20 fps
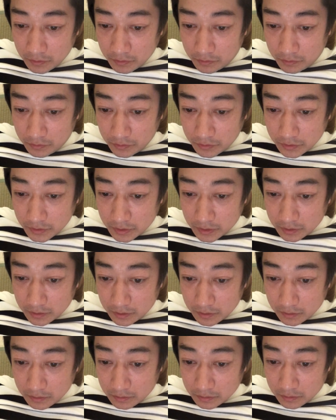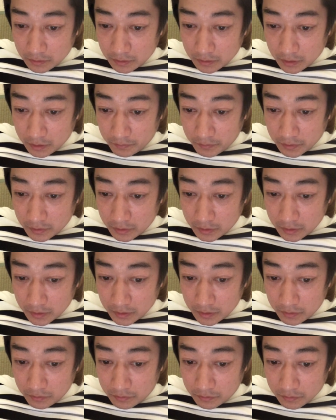考慮しなければならない
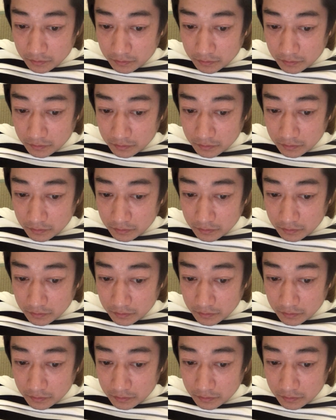だろうと。